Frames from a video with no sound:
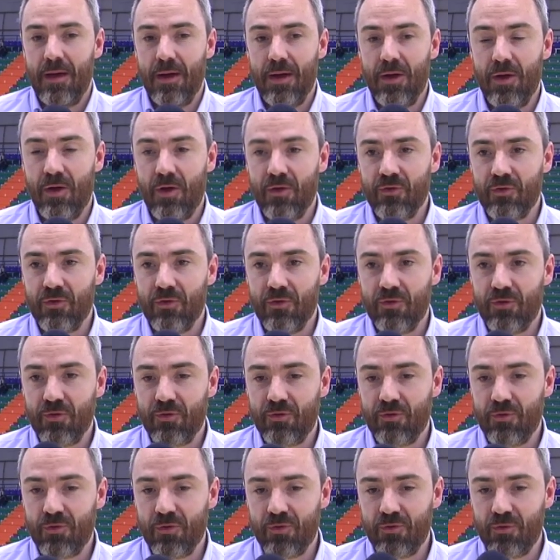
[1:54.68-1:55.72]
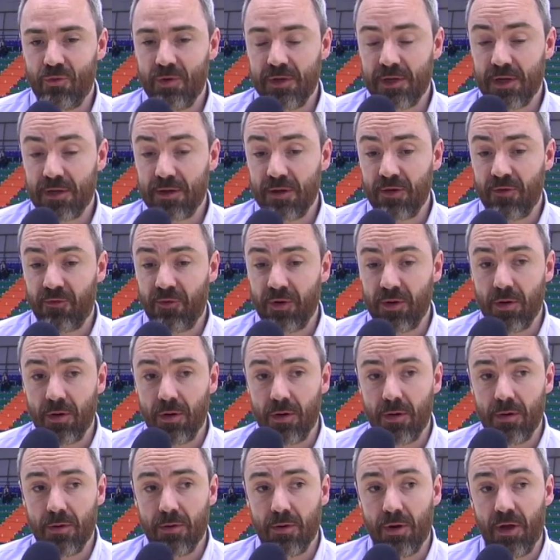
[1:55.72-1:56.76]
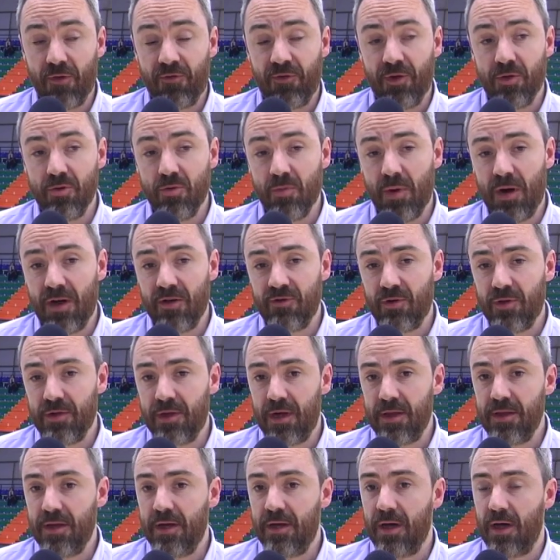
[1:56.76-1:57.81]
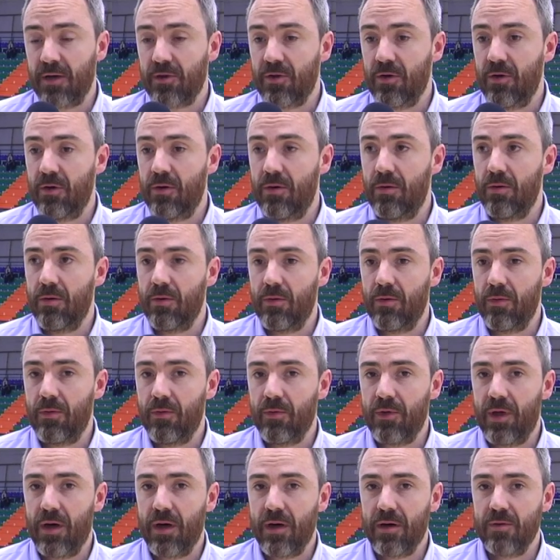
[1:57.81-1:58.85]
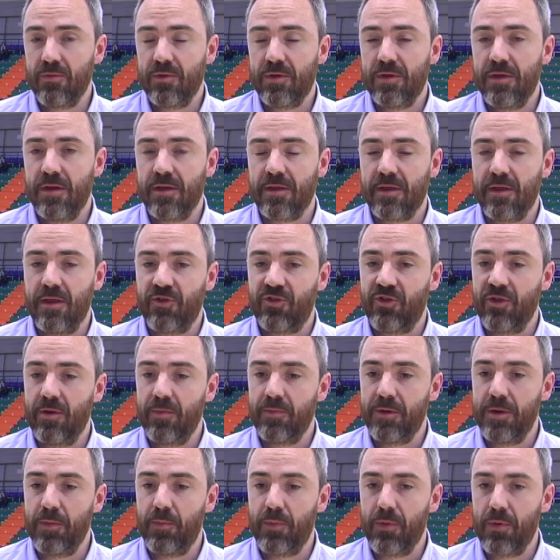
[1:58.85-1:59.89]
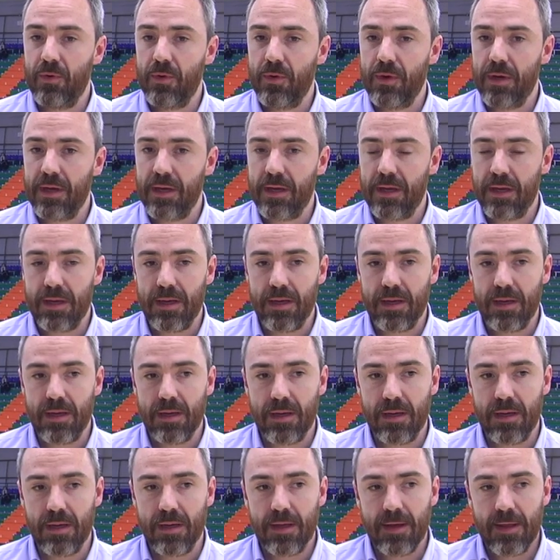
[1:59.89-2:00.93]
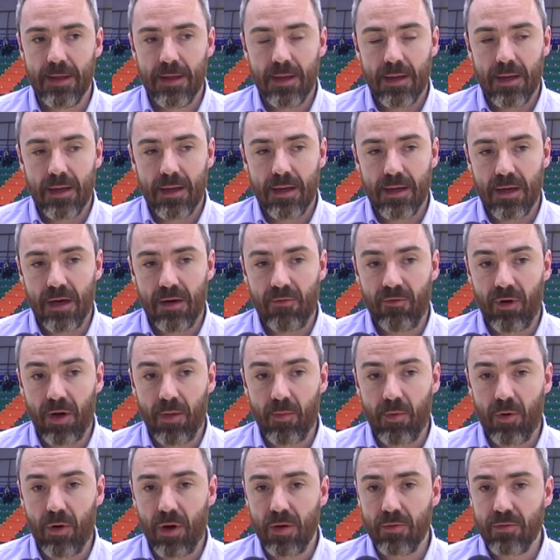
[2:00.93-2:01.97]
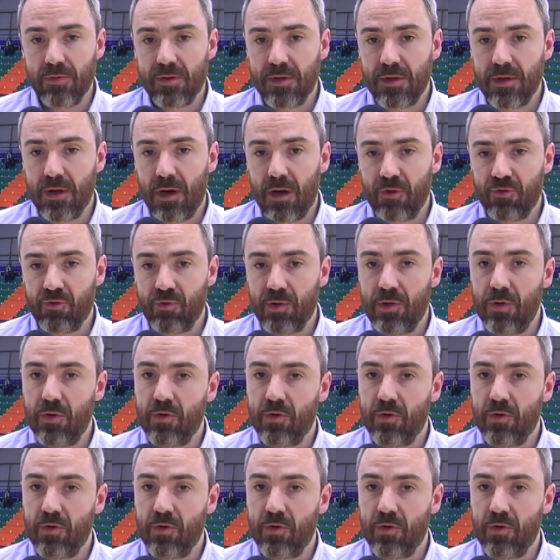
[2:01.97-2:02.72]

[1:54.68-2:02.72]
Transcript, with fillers: alors, je, suis satisfait de, la fin du match. Dans le dernier quart-temps, on a réussi à se lâcher un petit peu et, et à vraiment réussir à jouer